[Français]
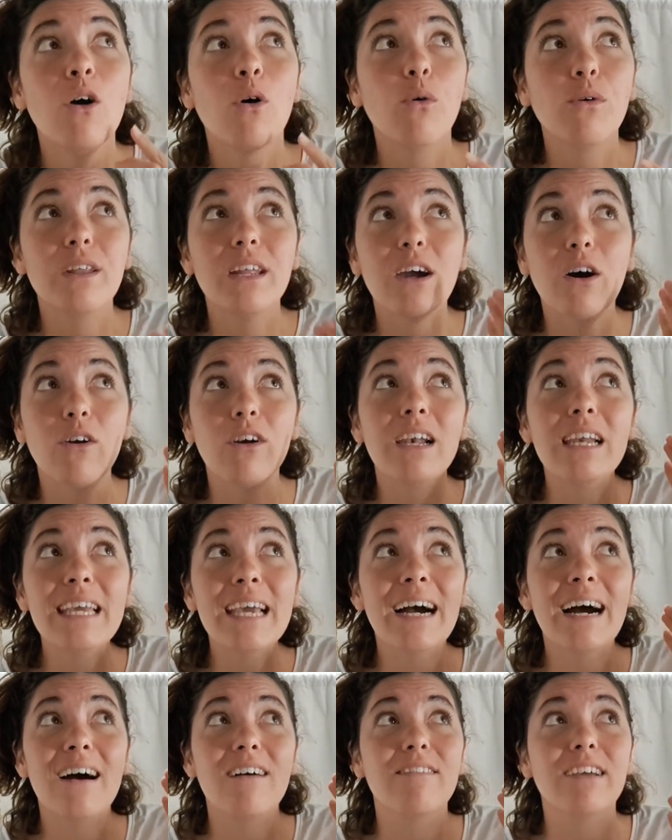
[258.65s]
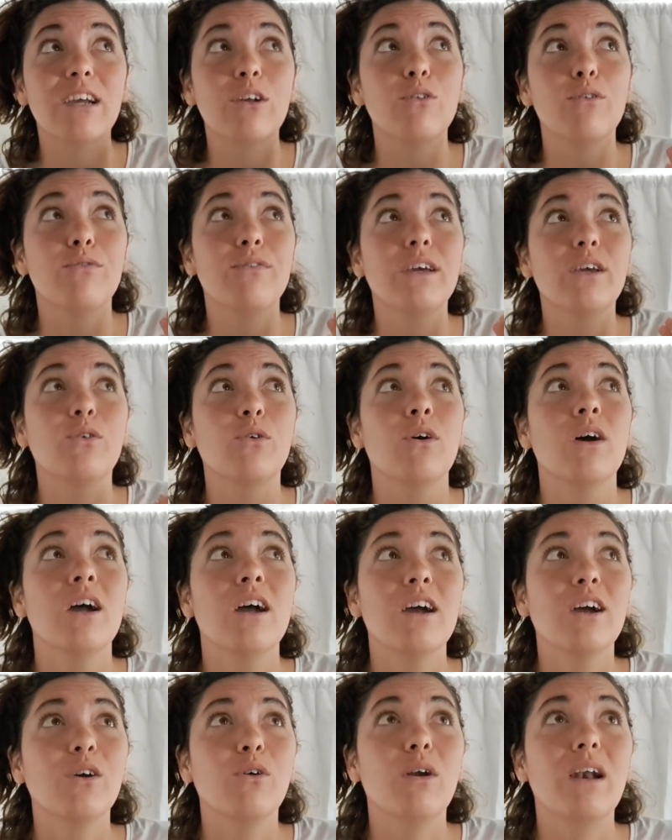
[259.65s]
on est en lien avec le fait que
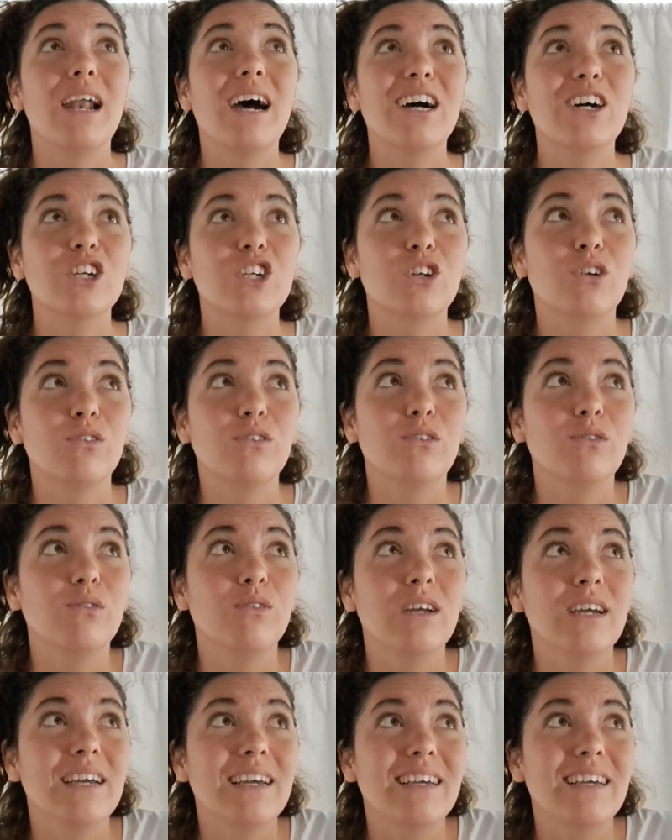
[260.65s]
l'argent ne,